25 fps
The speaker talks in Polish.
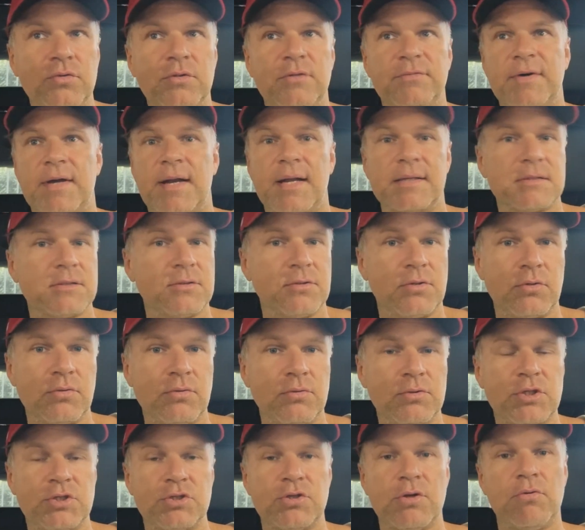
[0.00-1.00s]
dwa razy do
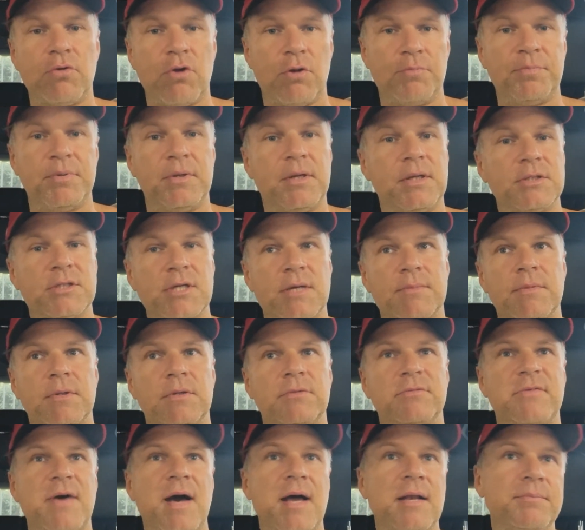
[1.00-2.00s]
roku gdzieś do Europy
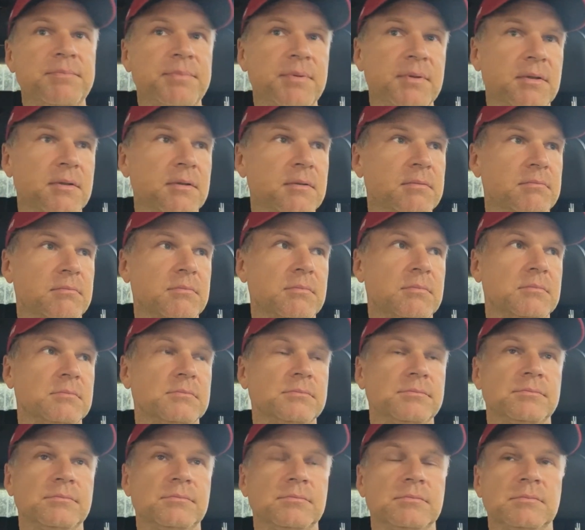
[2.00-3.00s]
jedziemy, w Alpy,
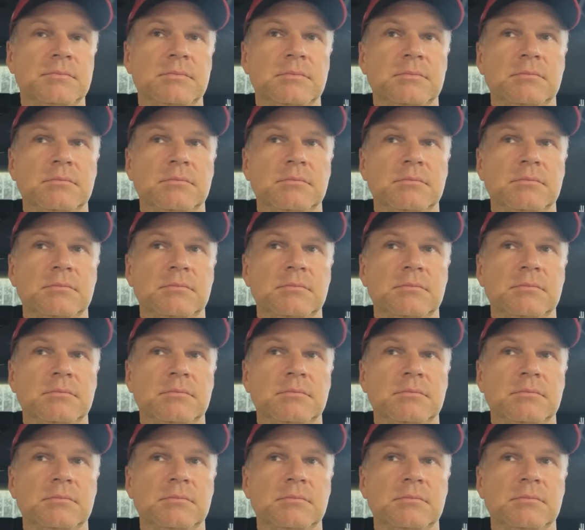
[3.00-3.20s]
mm,